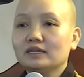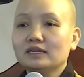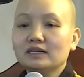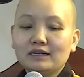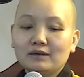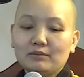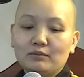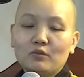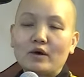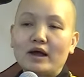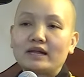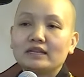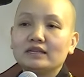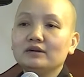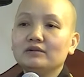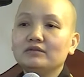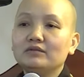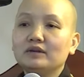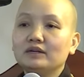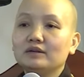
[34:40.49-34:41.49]
Cái nghiệp quả
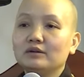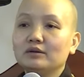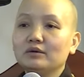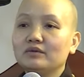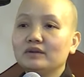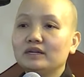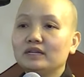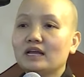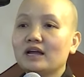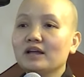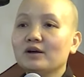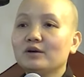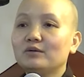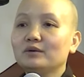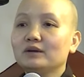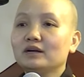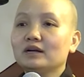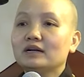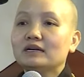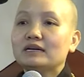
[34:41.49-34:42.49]
như vậy quý vị thấy
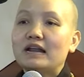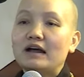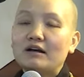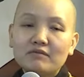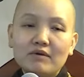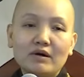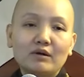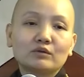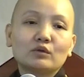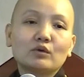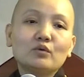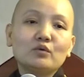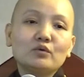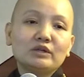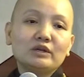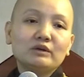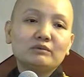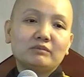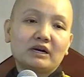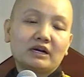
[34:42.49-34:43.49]
không? Đã vào
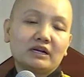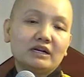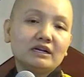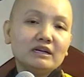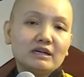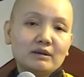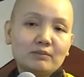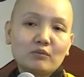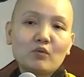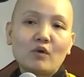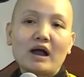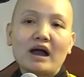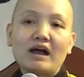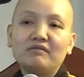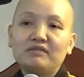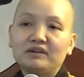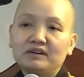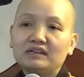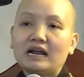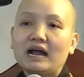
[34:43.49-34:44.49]
tu nhưng mà cái nghiệp quả
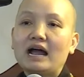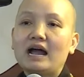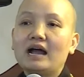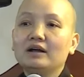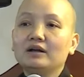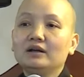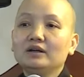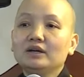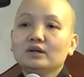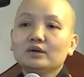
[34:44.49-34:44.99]
phải trả.